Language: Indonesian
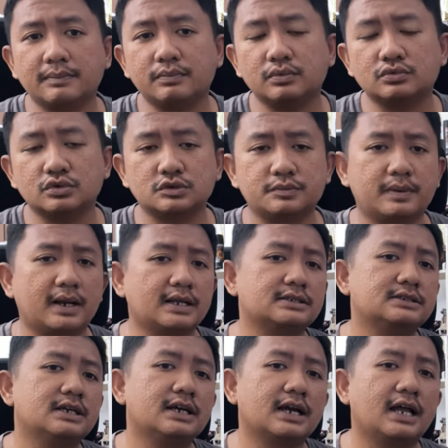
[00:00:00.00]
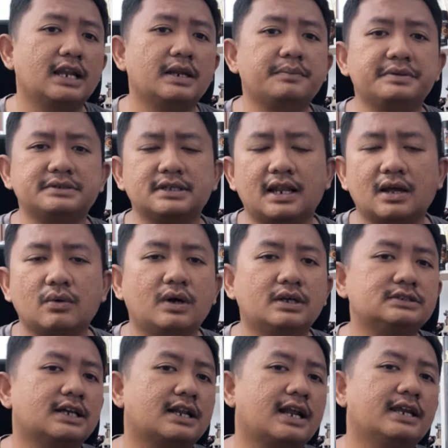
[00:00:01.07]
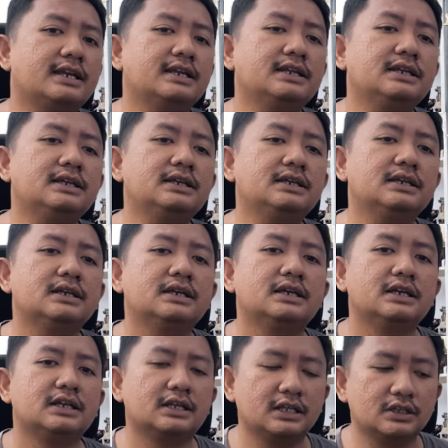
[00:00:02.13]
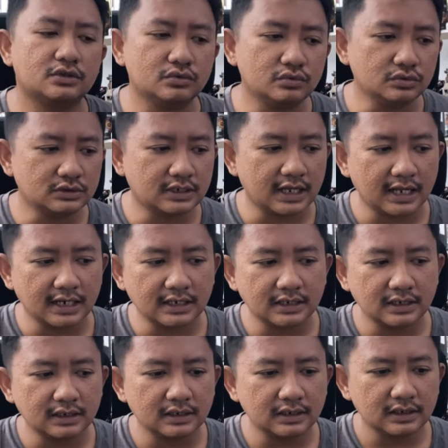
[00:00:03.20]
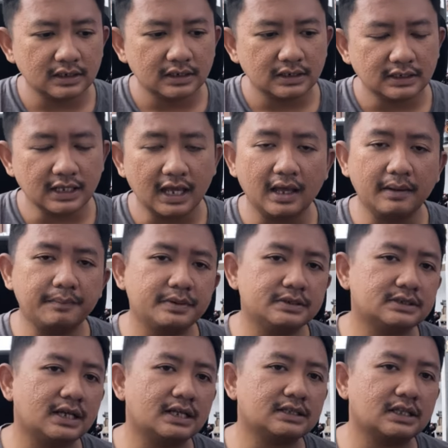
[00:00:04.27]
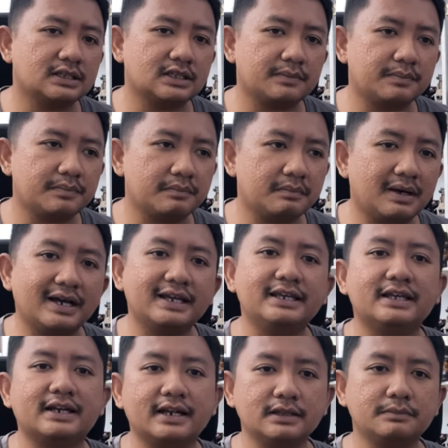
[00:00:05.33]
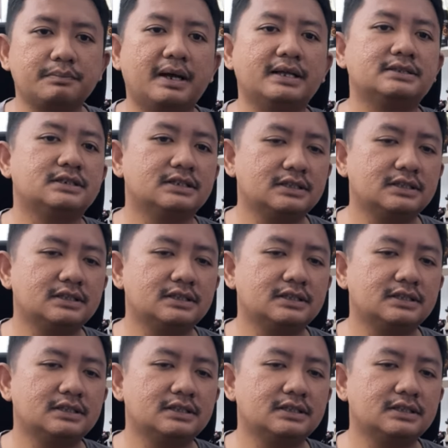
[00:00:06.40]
putus berasnya, kalian bisa lakukan cara ini gitu dan ya bisa tetap mengirit budget